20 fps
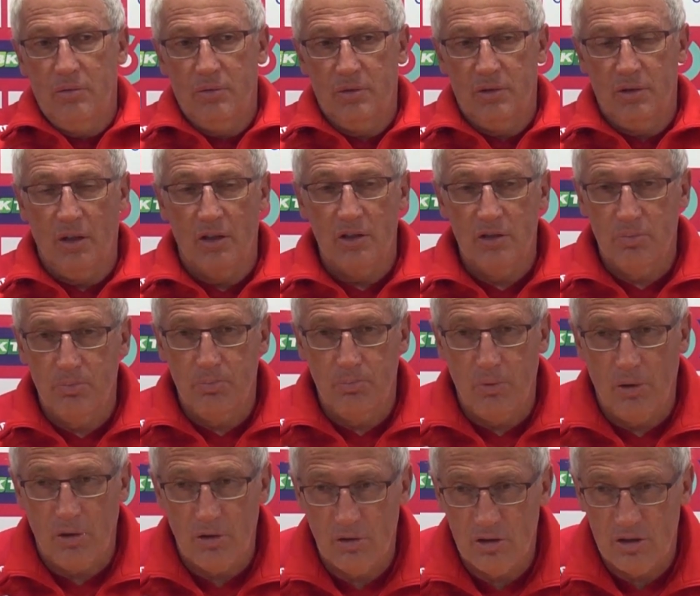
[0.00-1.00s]
C'est un
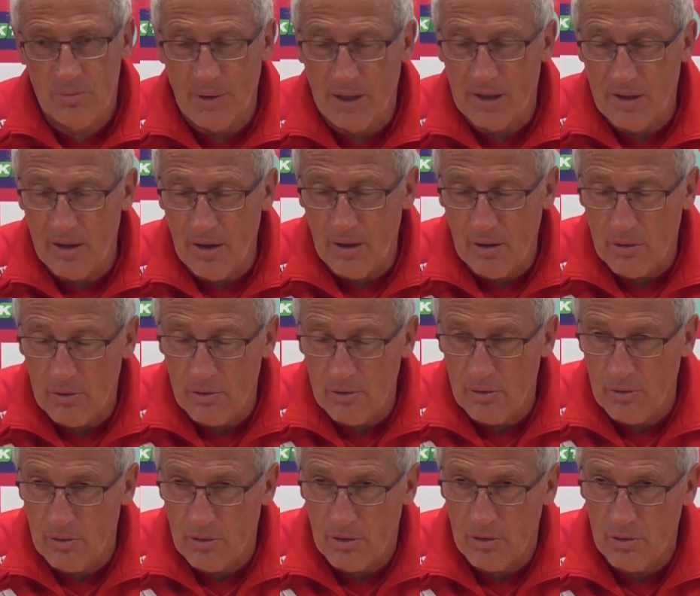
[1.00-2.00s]
spectacle,
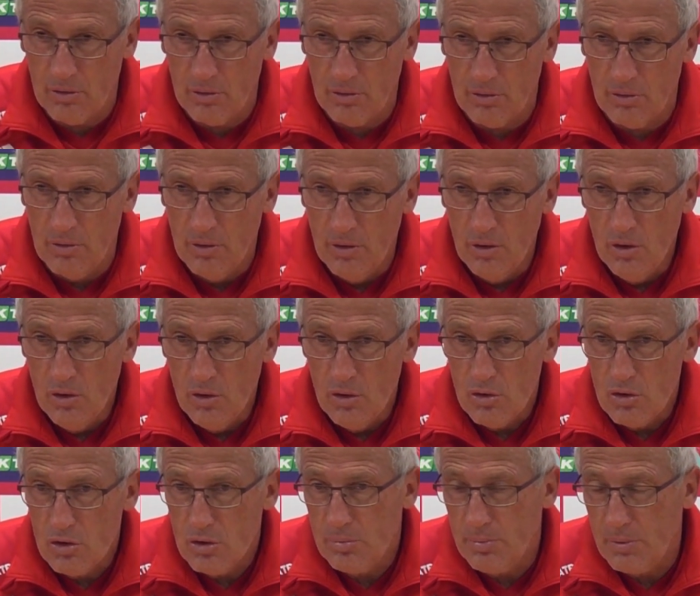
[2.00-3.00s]
donc
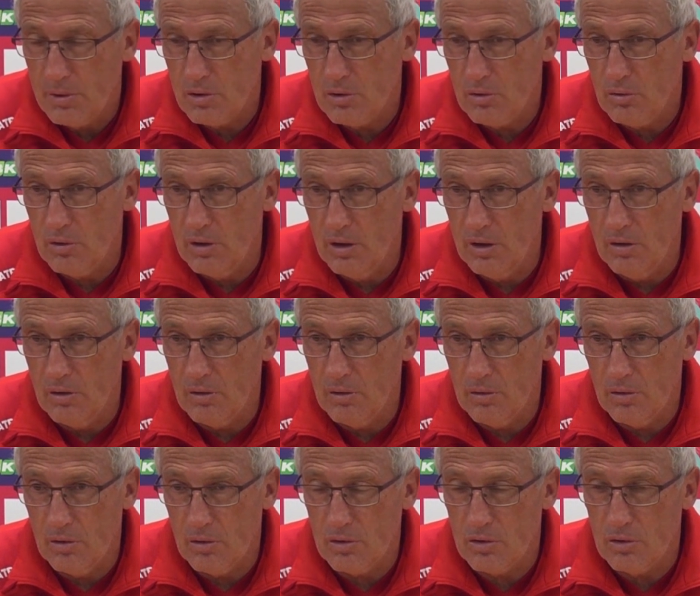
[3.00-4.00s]
je pense qu'on est dans,
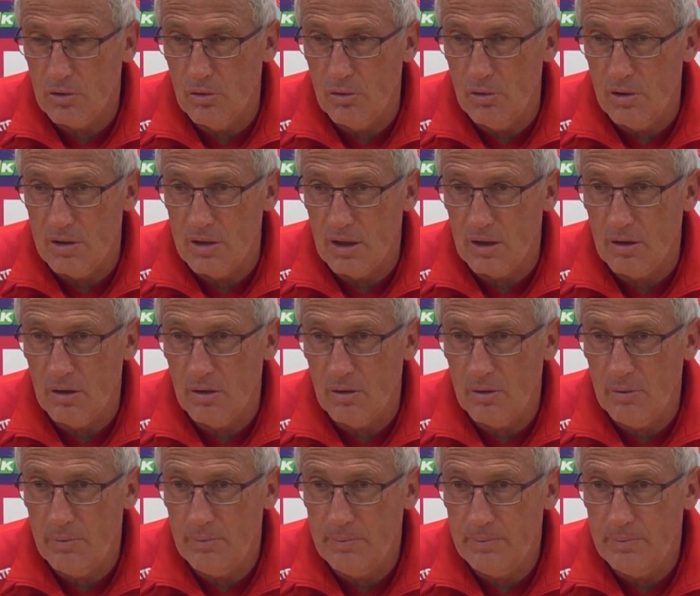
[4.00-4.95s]
ce qu'ils attendent.